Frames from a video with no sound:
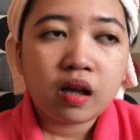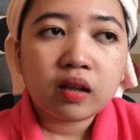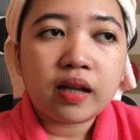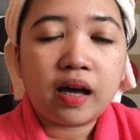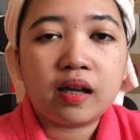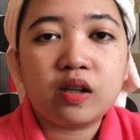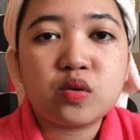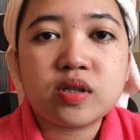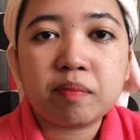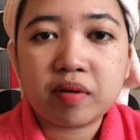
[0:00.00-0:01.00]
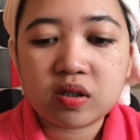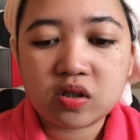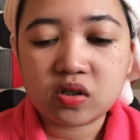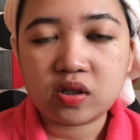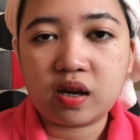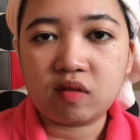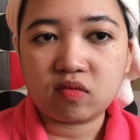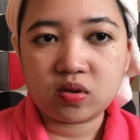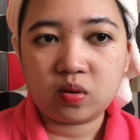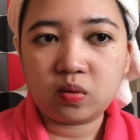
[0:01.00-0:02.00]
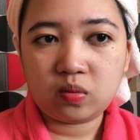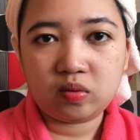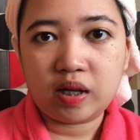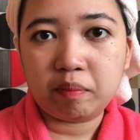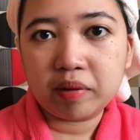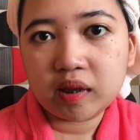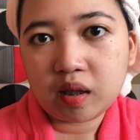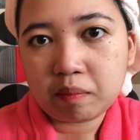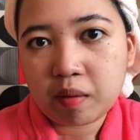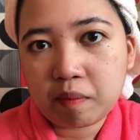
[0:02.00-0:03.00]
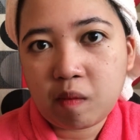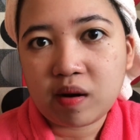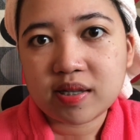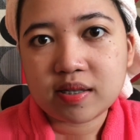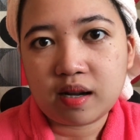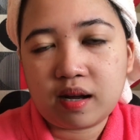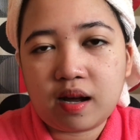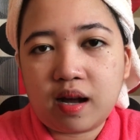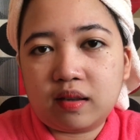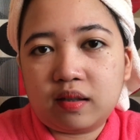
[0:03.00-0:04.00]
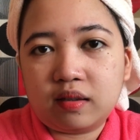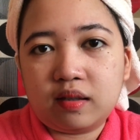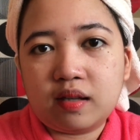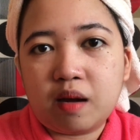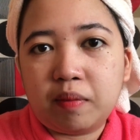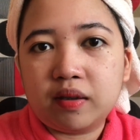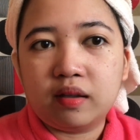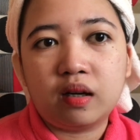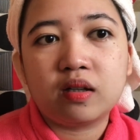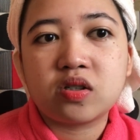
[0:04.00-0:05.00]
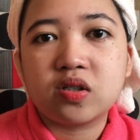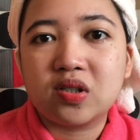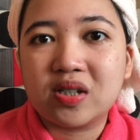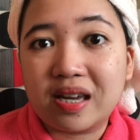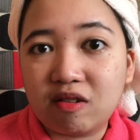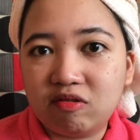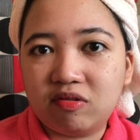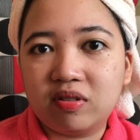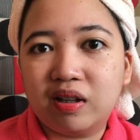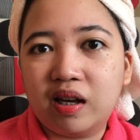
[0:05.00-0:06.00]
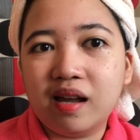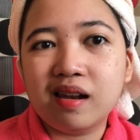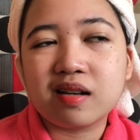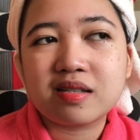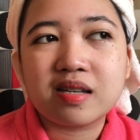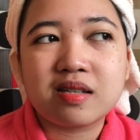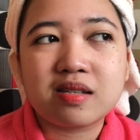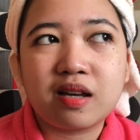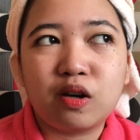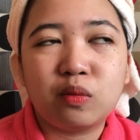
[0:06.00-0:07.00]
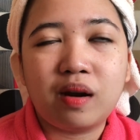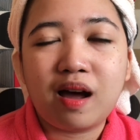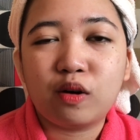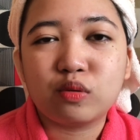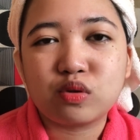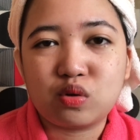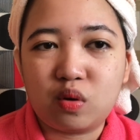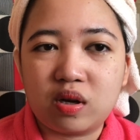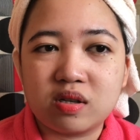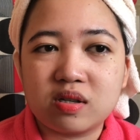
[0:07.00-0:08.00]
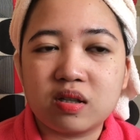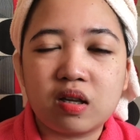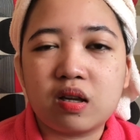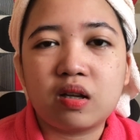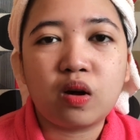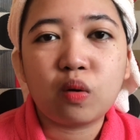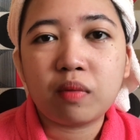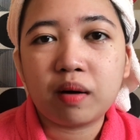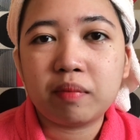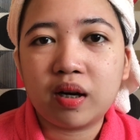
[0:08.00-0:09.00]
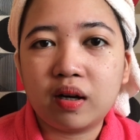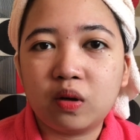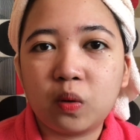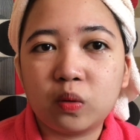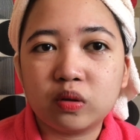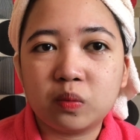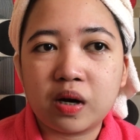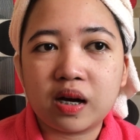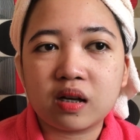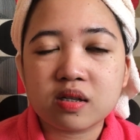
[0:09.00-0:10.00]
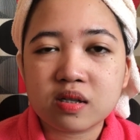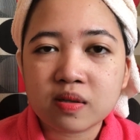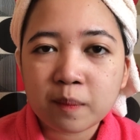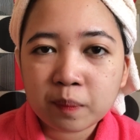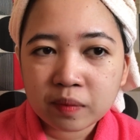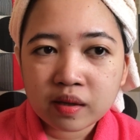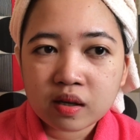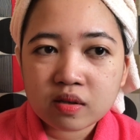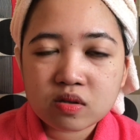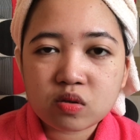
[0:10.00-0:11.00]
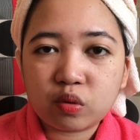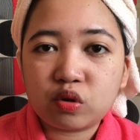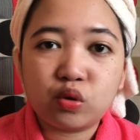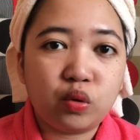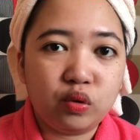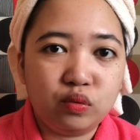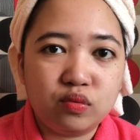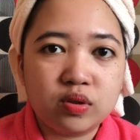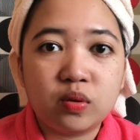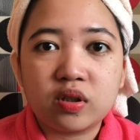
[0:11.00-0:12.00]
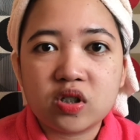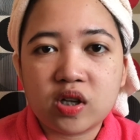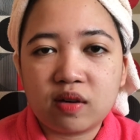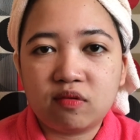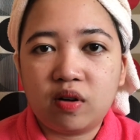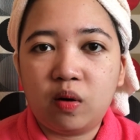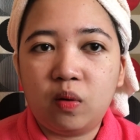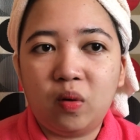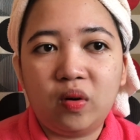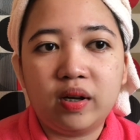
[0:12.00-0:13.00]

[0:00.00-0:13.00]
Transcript: Dahil yun sa pag-shave. So, dapat nagpapawax talaga at hindi dapat nag-shave. Kaya lang, since ngayon wala akong choice, hindi rin ako makabili ng cold wax. So, yun. So, nag-shave ako.